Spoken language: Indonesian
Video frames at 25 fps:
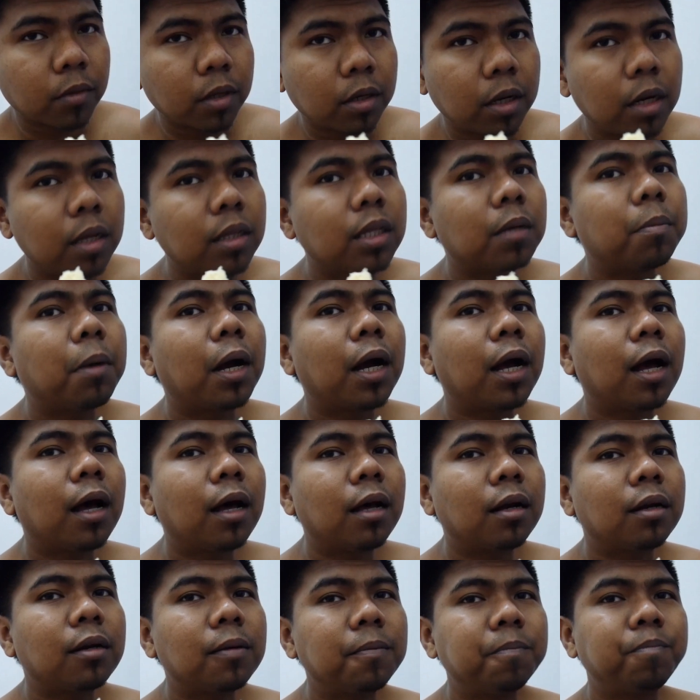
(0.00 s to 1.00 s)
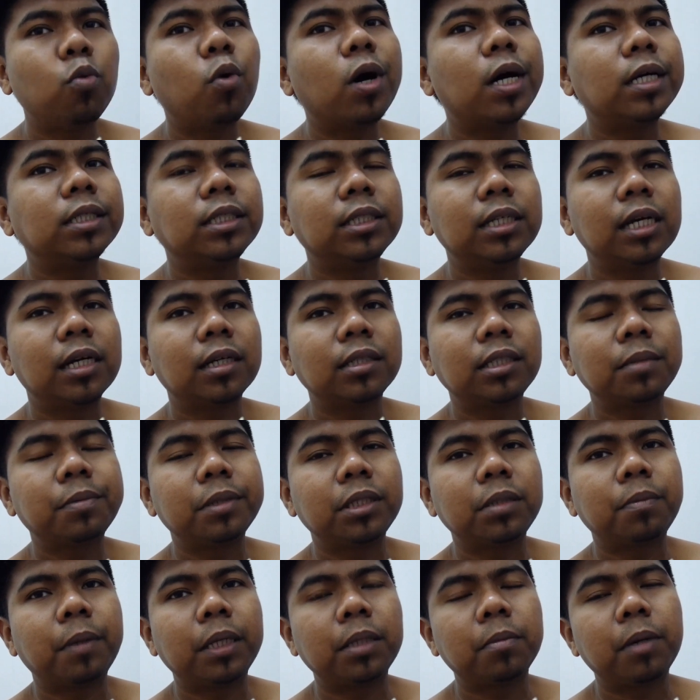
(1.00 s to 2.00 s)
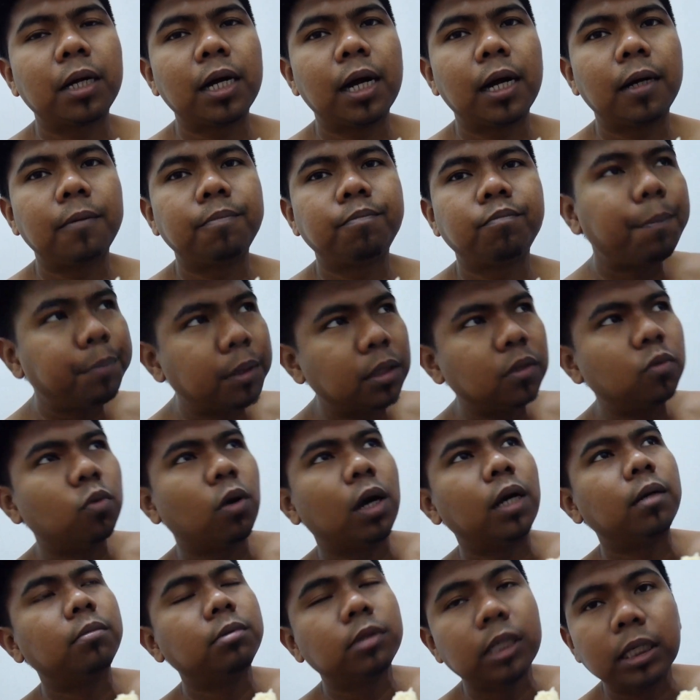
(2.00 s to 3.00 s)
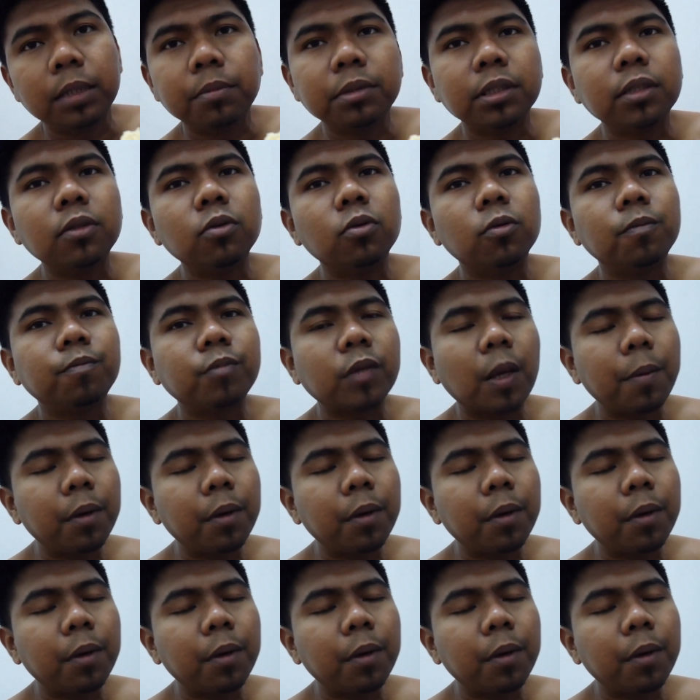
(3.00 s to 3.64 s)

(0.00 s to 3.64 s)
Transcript: Dia dah terbakar, luar je dah cepat-cepat terbakar. Api kuat, jadi macam tu.